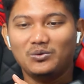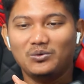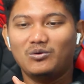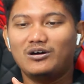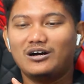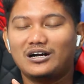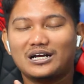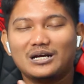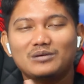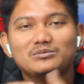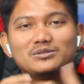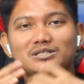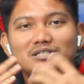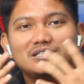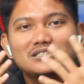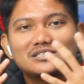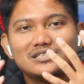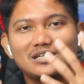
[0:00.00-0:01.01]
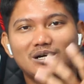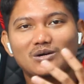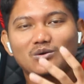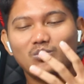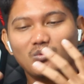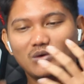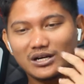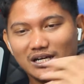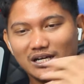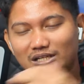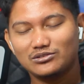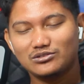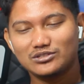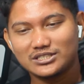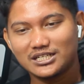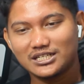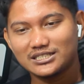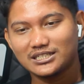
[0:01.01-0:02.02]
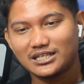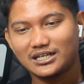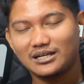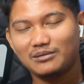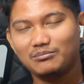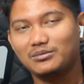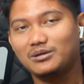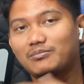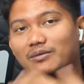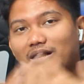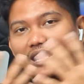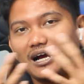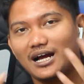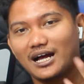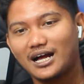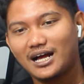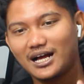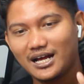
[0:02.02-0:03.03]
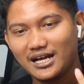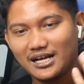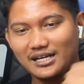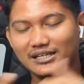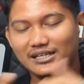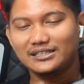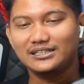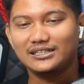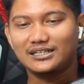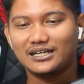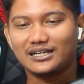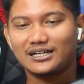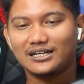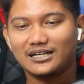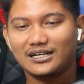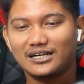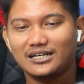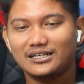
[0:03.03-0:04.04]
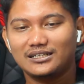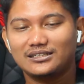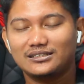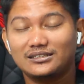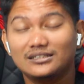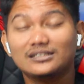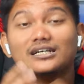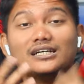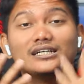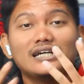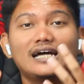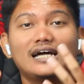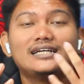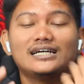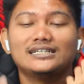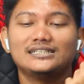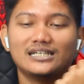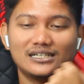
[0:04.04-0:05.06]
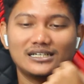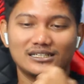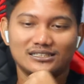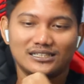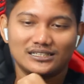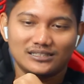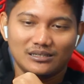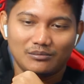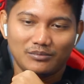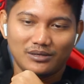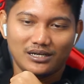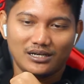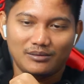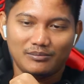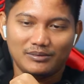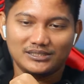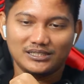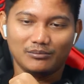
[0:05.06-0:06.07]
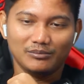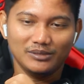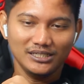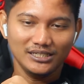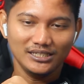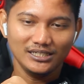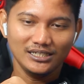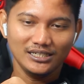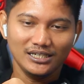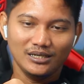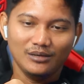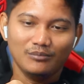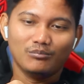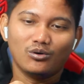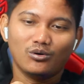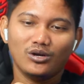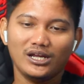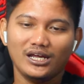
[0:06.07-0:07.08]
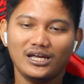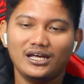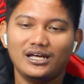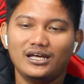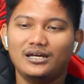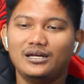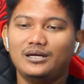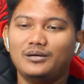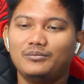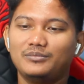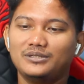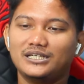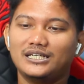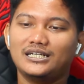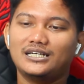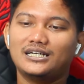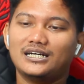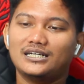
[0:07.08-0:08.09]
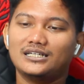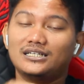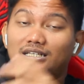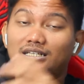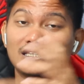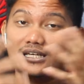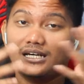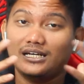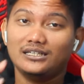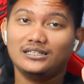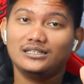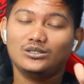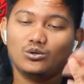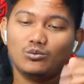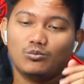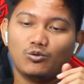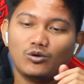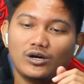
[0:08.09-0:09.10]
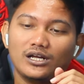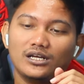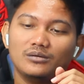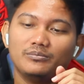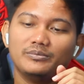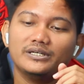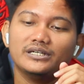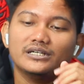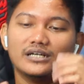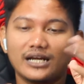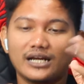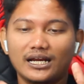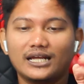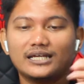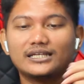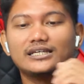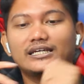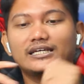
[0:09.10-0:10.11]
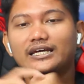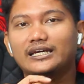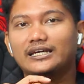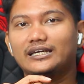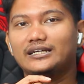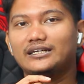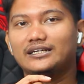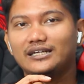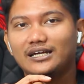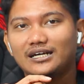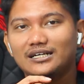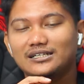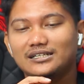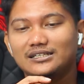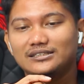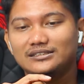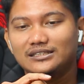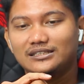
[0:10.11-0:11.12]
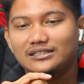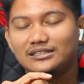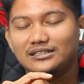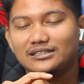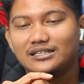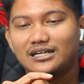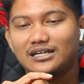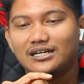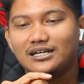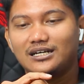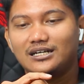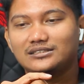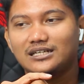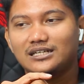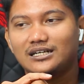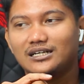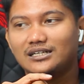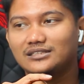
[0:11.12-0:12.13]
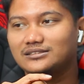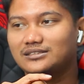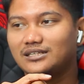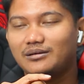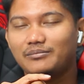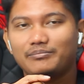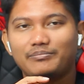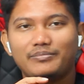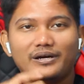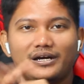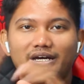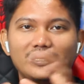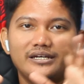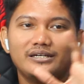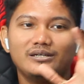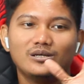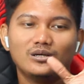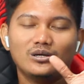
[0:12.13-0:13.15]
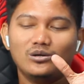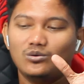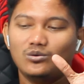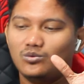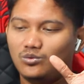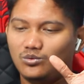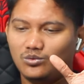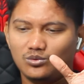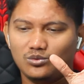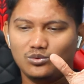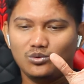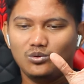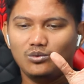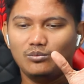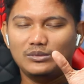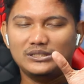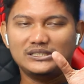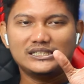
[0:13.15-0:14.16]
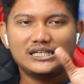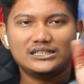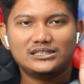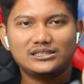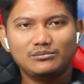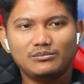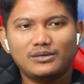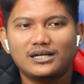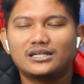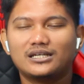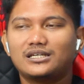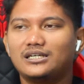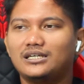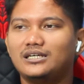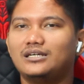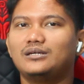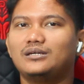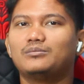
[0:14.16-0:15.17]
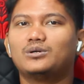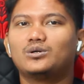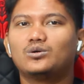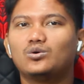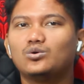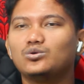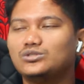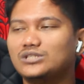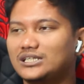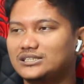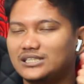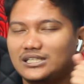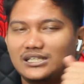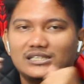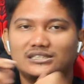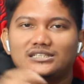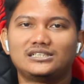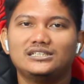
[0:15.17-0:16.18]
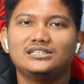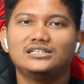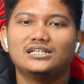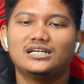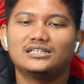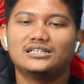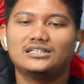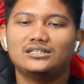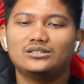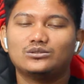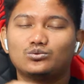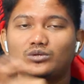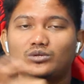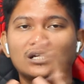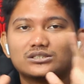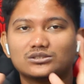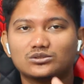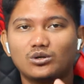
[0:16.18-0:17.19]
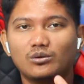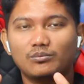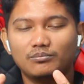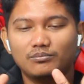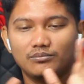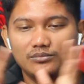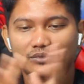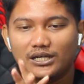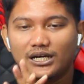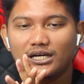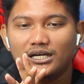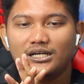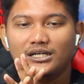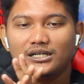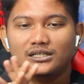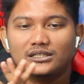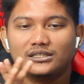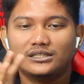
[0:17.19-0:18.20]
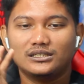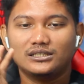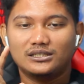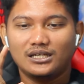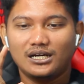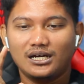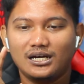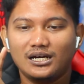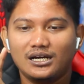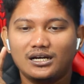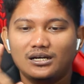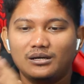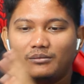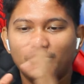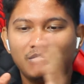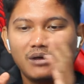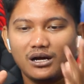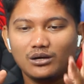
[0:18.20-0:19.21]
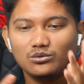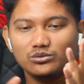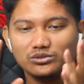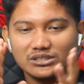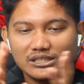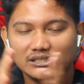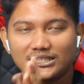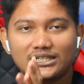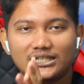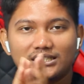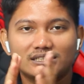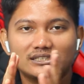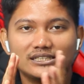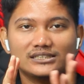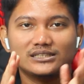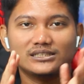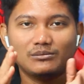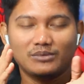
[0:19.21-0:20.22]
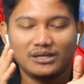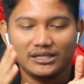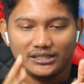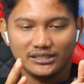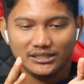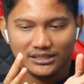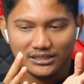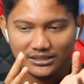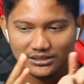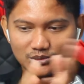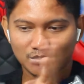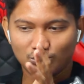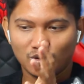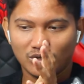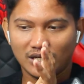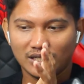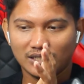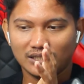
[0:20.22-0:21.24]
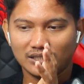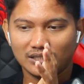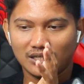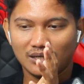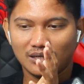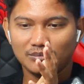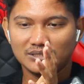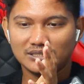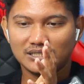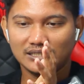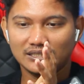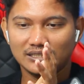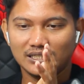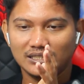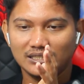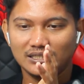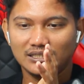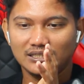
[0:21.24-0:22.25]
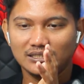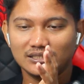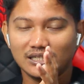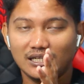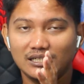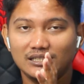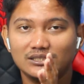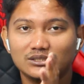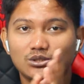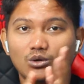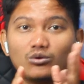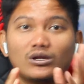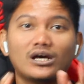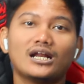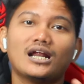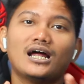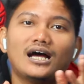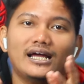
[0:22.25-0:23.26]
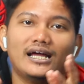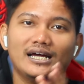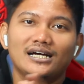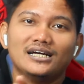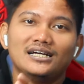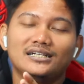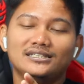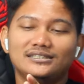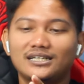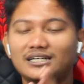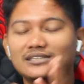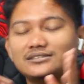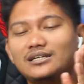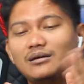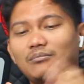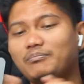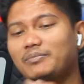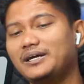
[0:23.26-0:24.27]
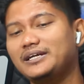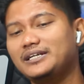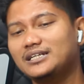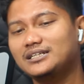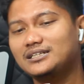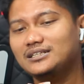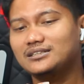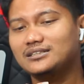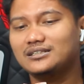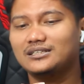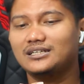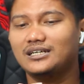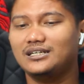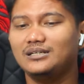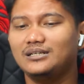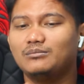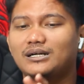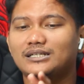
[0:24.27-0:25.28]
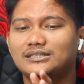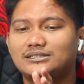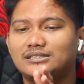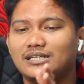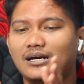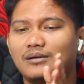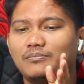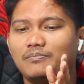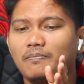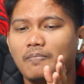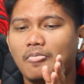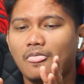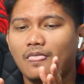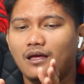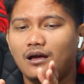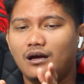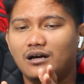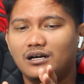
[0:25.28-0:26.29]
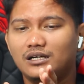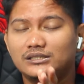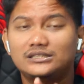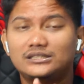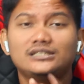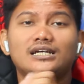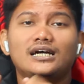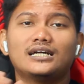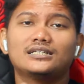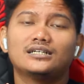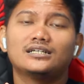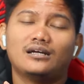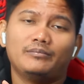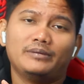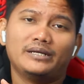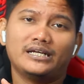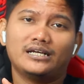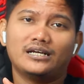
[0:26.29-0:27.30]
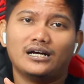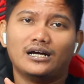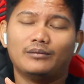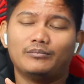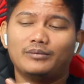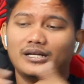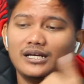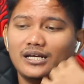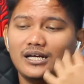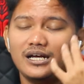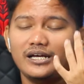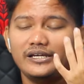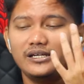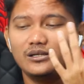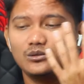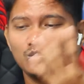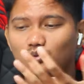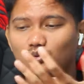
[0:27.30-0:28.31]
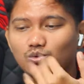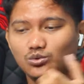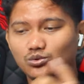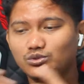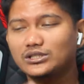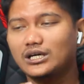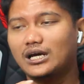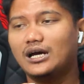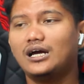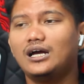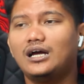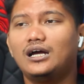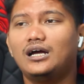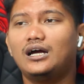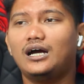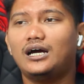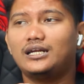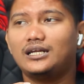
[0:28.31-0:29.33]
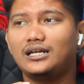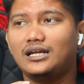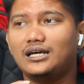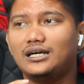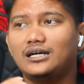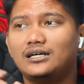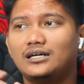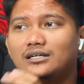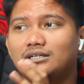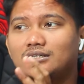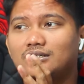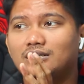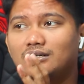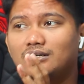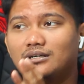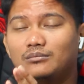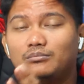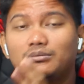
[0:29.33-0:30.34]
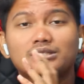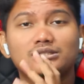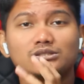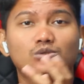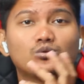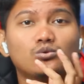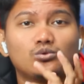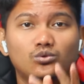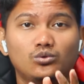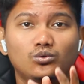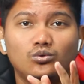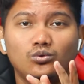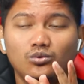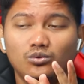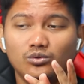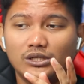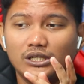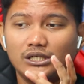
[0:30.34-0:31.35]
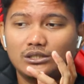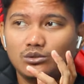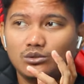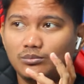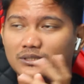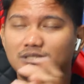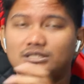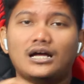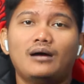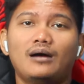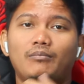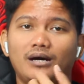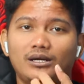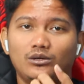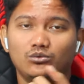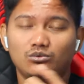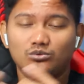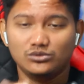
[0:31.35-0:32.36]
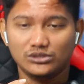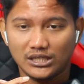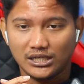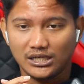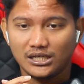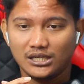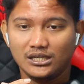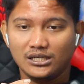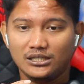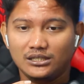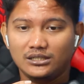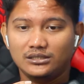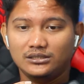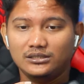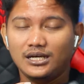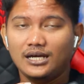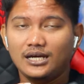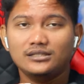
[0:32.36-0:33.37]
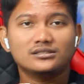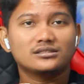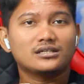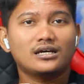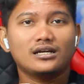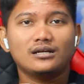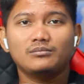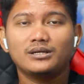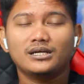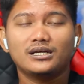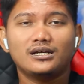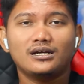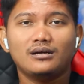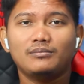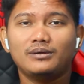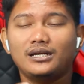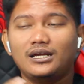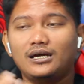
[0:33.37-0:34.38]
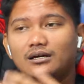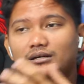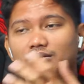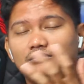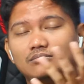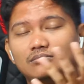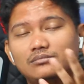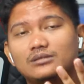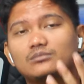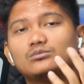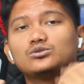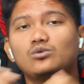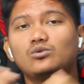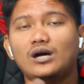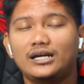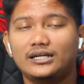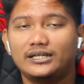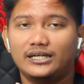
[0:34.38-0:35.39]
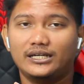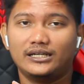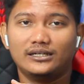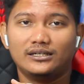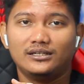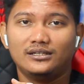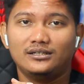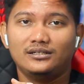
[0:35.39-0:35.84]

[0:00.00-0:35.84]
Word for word: Wah, kami selaku warga Indonesia sangat berbangga dikarenakan dengan adanya kerjasama macam ni boleh menjadikan kita ini hubungan lebih erat lagi geng ya jadi kita jangan sampai untuk mencaci maki menghujat sana sini lagi sudah stop ya kita bangun saja kerjasama ini semoga kita bisa jadi saling saudara ya jangan sampai nanti terjadi macam uh, Cina dengan Amerika mereka yang dulunya adalah uh, bersekutu yaitu bersahabat dulunya dan sekarang mereka malah bermusuhan, geng.